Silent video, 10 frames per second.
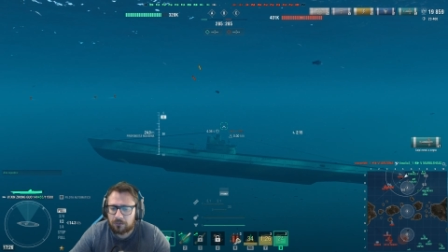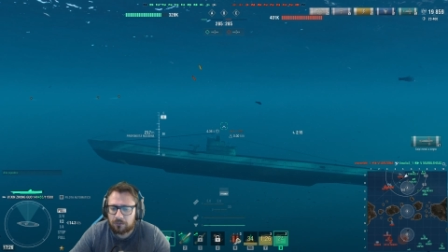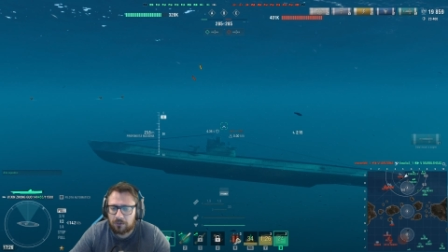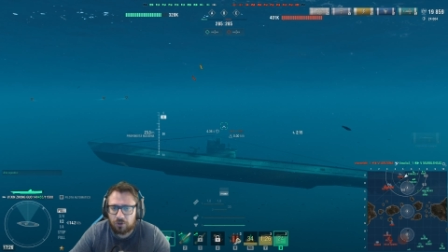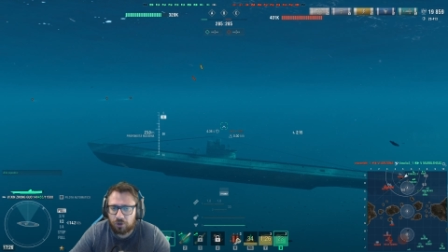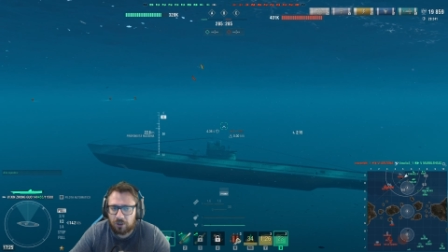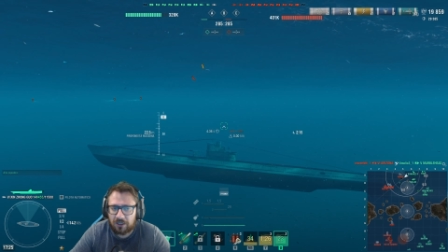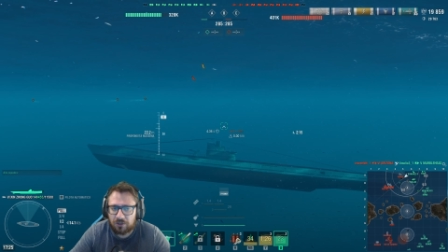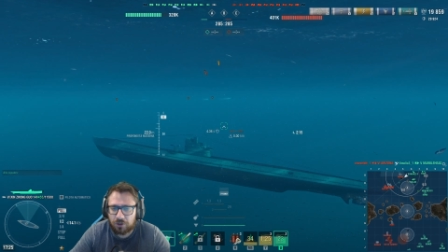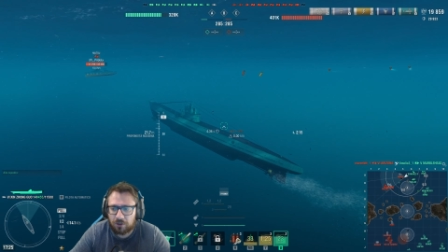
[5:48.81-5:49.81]
No, non sono
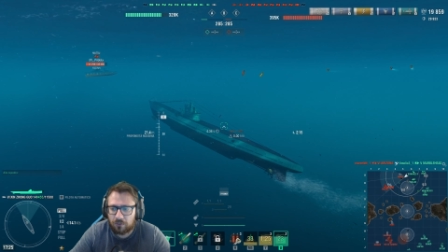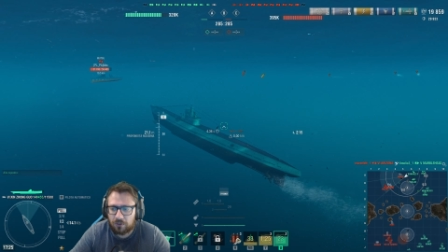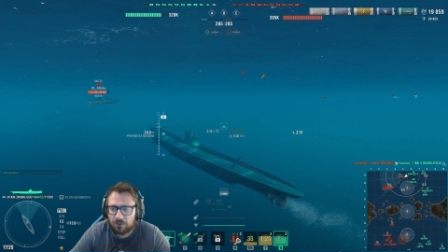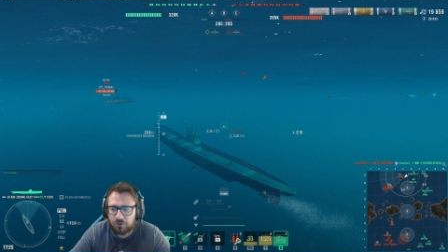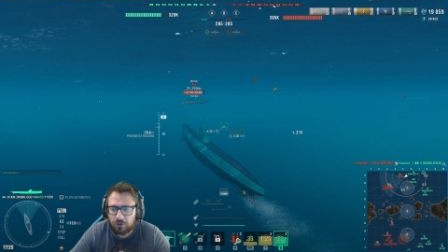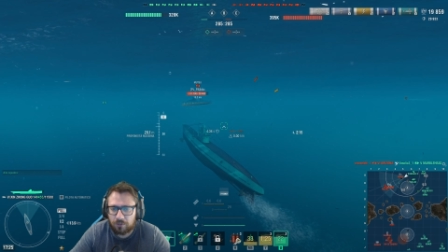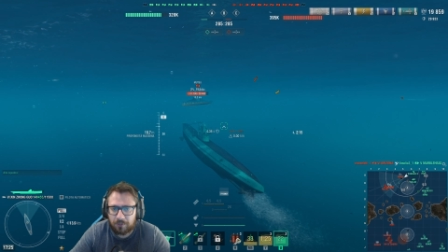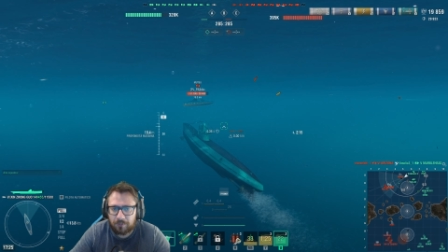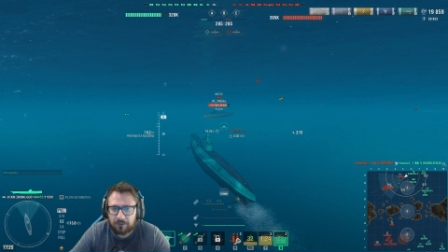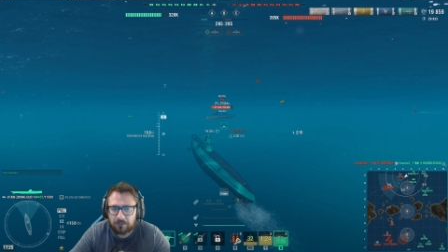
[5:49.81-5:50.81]
agganciato, quindi non sono per me.